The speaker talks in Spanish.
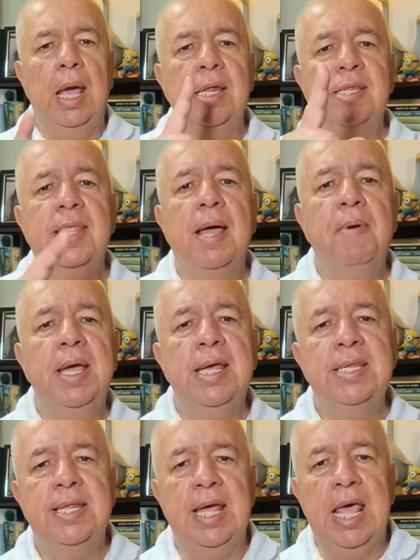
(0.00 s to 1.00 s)
Esta
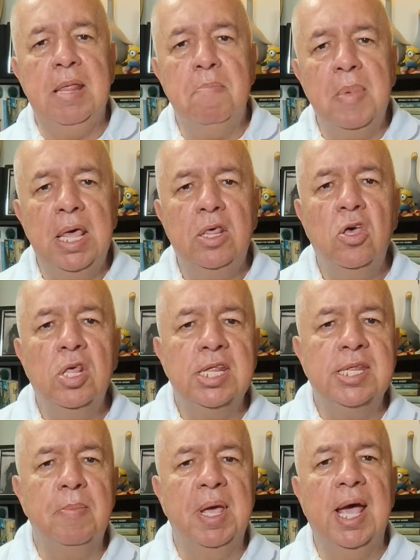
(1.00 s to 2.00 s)
vez, en medio
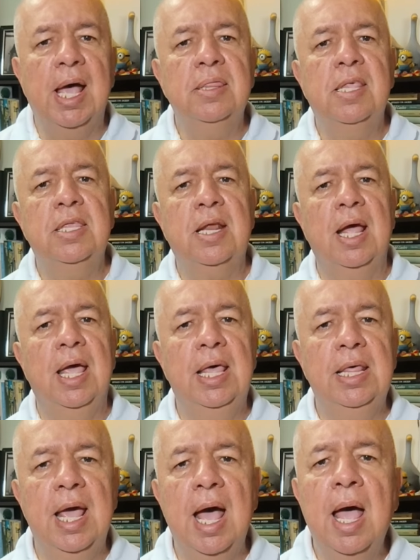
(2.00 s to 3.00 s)
de semejante
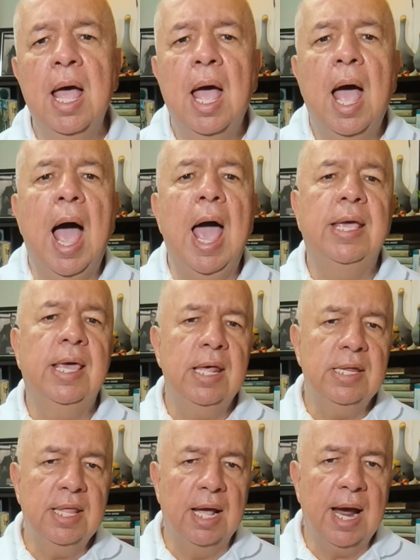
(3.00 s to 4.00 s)
tragedia, hay que
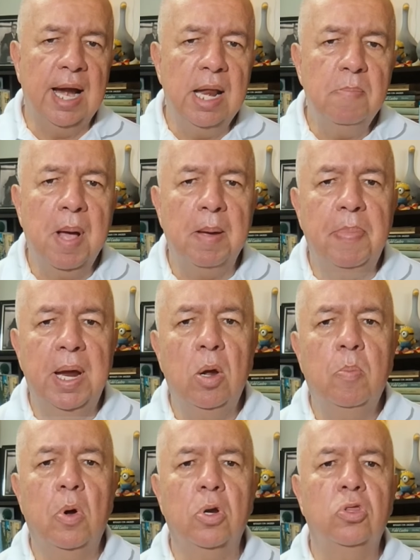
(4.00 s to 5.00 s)
destacar el
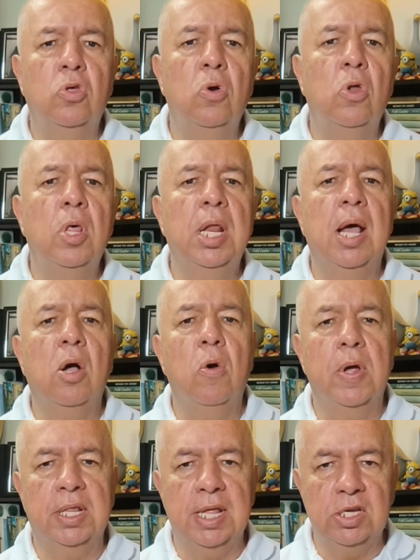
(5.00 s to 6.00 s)
papel oportuno de la
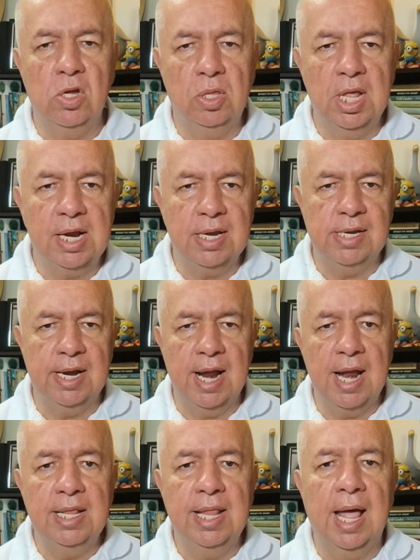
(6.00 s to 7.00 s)
gobernación de
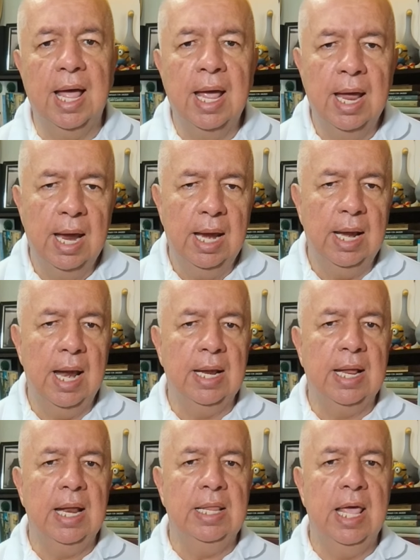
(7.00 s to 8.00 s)
Risaralda, la
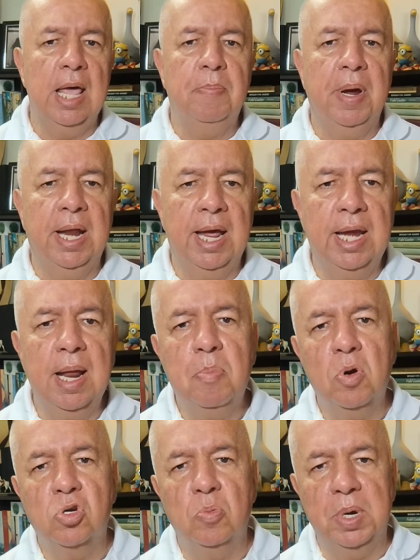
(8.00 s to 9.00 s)
alcaldía de
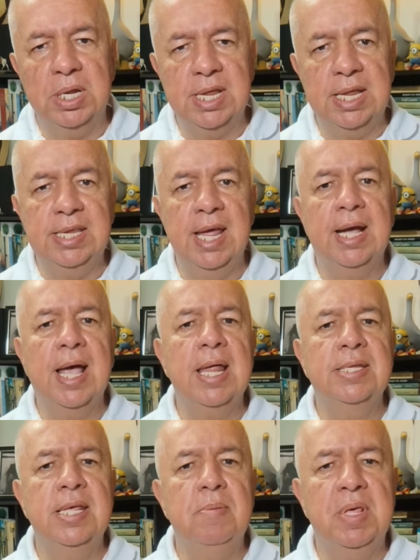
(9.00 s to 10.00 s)
Pereira, por su presencia
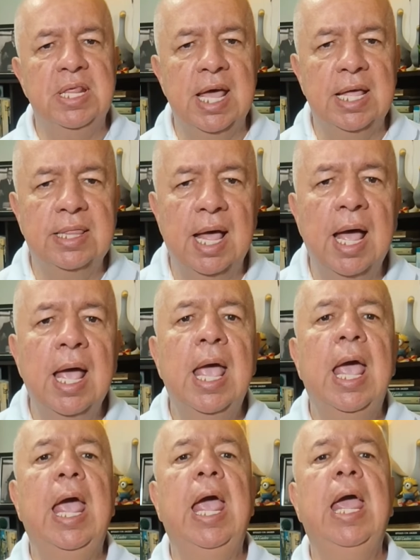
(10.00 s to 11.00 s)
casi inmediata
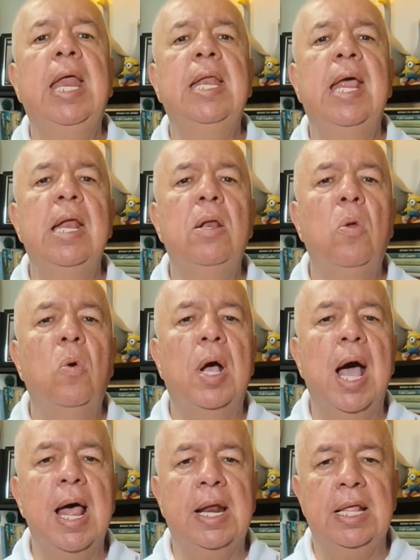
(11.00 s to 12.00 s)
en el
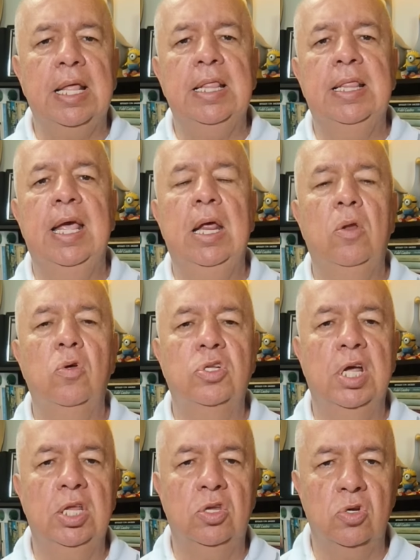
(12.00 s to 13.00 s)
lugar de
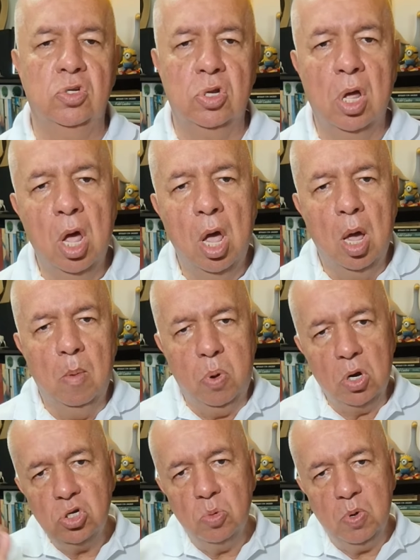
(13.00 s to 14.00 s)
los hechos.
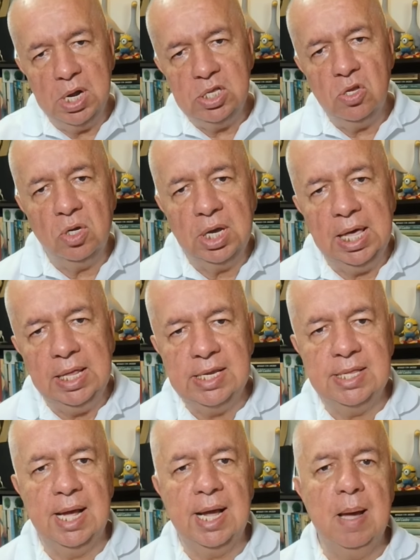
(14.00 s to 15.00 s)
Por supuesto que
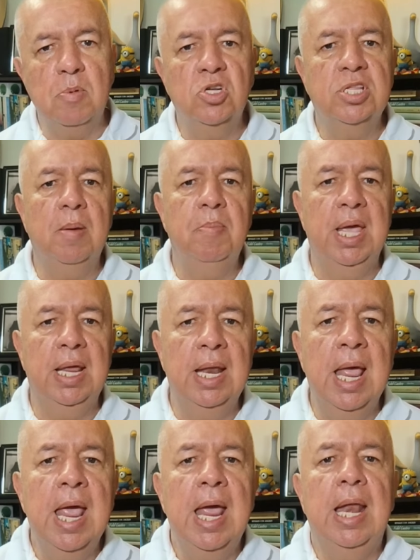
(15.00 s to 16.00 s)
destacamos
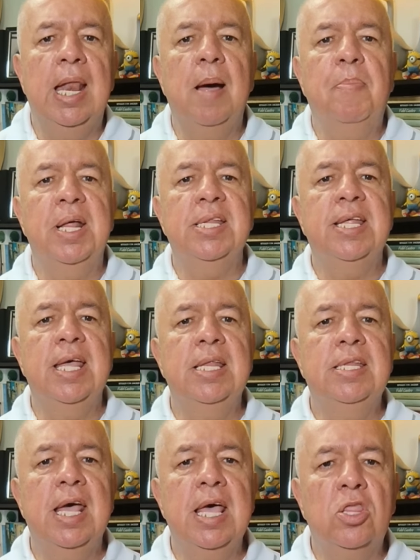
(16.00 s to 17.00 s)
también la
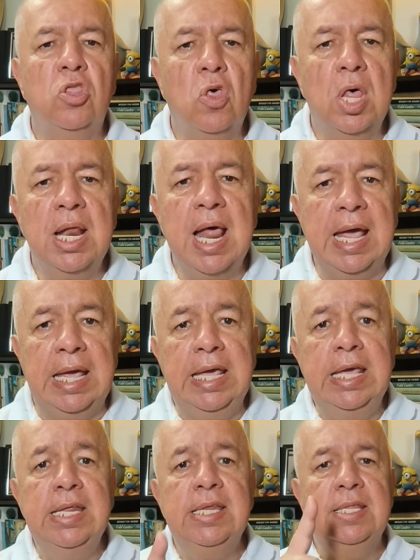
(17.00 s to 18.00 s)
presencia de toda la
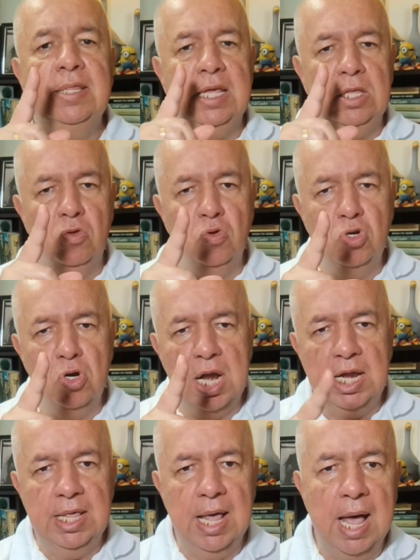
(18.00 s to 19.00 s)

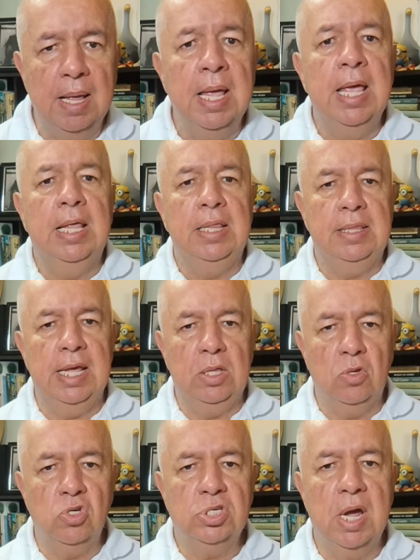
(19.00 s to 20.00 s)
institucionalidad
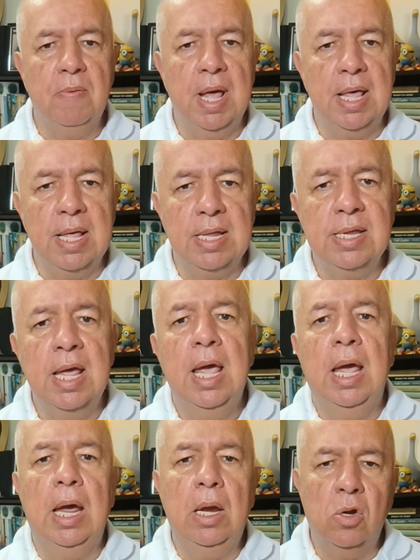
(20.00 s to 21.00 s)
de Dos Quebradas
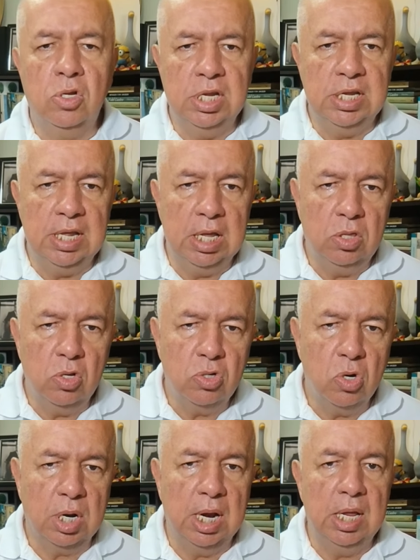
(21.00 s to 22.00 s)
y los
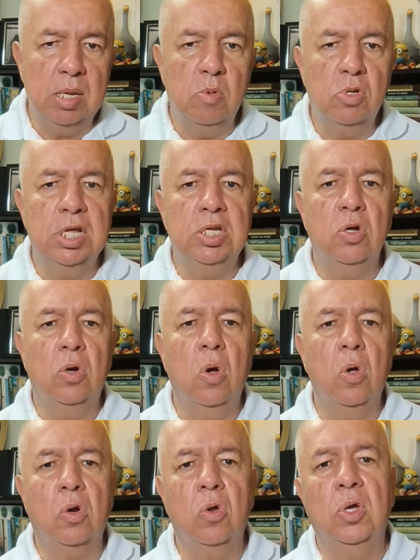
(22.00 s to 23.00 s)
distintos organismos de
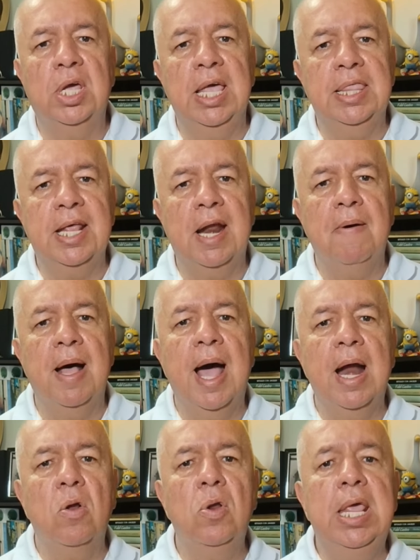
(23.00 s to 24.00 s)
socorro que
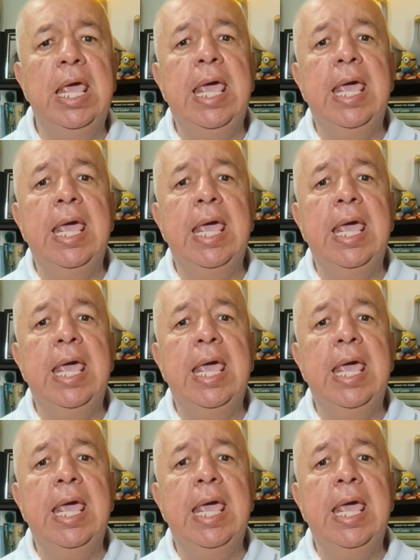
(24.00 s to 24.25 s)
trabajaron